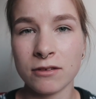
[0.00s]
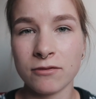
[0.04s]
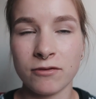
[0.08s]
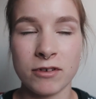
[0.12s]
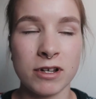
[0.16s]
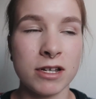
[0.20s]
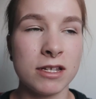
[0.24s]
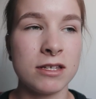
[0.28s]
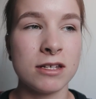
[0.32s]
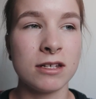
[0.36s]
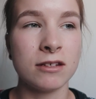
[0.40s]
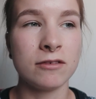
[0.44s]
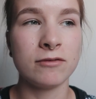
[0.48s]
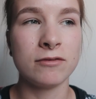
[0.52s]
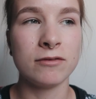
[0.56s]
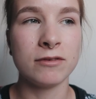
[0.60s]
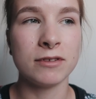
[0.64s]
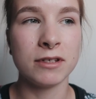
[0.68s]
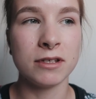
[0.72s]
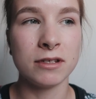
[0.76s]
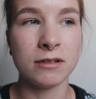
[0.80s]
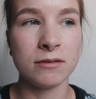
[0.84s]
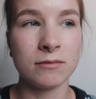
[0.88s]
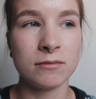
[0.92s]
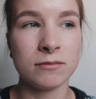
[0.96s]
weil ich
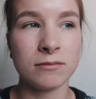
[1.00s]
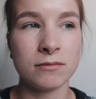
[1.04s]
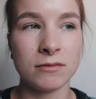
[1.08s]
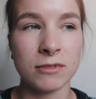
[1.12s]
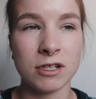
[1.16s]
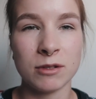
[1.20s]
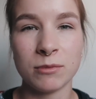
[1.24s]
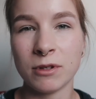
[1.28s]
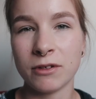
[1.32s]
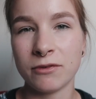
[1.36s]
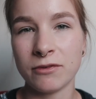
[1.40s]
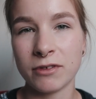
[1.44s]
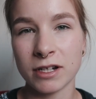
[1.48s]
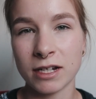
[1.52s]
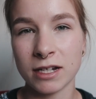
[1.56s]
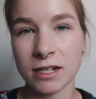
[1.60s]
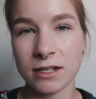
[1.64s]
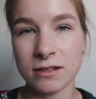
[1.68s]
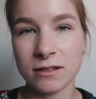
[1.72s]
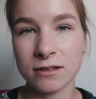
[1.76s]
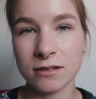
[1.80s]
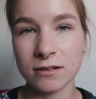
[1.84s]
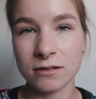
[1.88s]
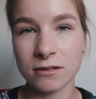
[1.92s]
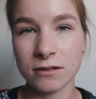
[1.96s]
irgendwie immer
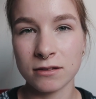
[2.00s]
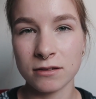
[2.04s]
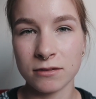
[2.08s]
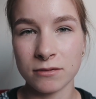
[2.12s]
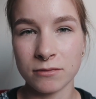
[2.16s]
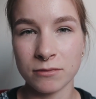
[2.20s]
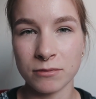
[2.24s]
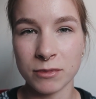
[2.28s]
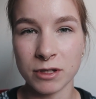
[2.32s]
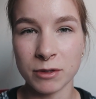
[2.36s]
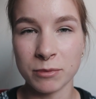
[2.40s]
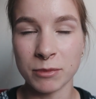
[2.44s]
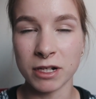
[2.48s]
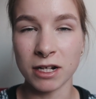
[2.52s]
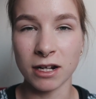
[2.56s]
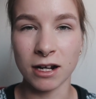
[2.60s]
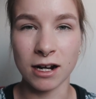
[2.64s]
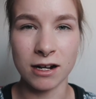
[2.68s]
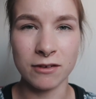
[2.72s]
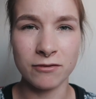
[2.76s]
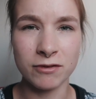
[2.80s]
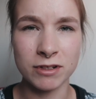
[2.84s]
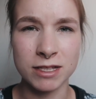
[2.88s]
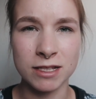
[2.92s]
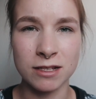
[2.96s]
vergesse, mir
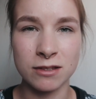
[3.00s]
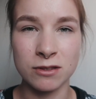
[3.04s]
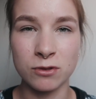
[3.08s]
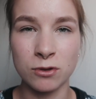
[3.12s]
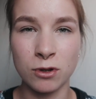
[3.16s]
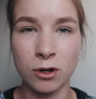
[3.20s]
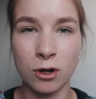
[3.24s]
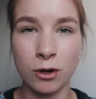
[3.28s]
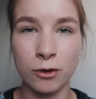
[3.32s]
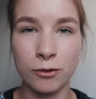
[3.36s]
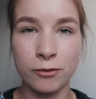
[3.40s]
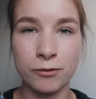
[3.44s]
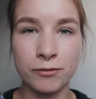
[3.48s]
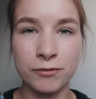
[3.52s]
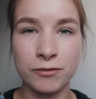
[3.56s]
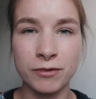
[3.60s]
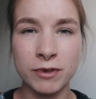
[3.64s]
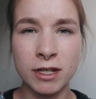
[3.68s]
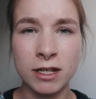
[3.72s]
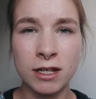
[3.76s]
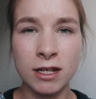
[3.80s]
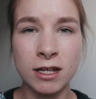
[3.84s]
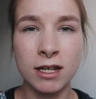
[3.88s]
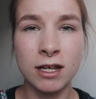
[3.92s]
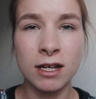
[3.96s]
Mineralwasser zu
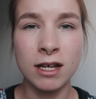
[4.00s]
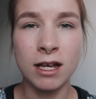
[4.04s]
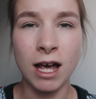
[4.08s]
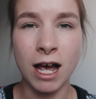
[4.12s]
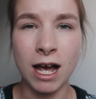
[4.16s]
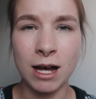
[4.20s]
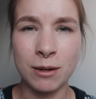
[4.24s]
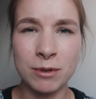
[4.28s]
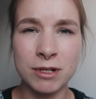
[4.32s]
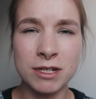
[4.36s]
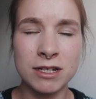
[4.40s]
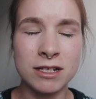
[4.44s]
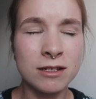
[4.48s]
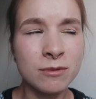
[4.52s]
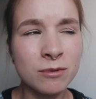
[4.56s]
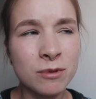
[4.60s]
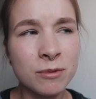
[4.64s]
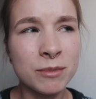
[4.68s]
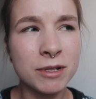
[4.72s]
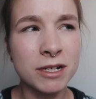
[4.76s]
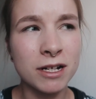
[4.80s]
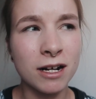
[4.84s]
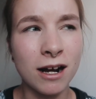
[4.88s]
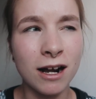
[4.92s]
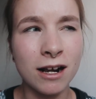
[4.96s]
kaufen. Aber ich liebe
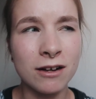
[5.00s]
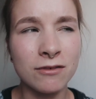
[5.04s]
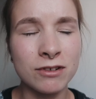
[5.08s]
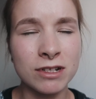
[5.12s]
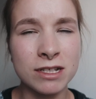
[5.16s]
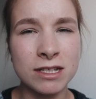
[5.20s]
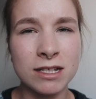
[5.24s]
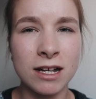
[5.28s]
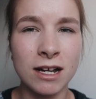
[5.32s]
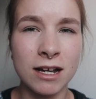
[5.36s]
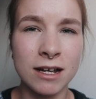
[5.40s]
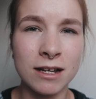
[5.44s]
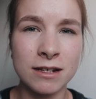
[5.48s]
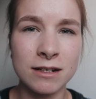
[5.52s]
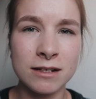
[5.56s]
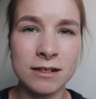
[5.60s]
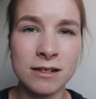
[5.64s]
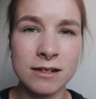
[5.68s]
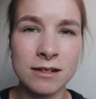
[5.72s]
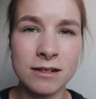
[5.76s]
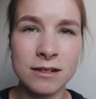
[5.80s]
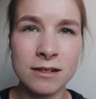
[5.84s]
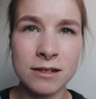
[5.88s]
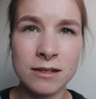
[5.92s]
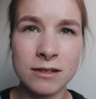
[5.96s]
Mineralwasser
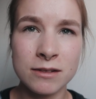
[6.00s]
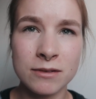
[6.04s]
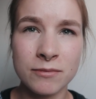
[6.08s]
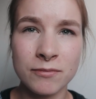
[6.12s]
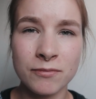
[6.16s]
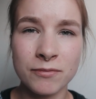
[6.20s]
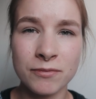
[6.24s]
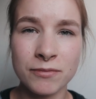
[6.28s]
eigentlich.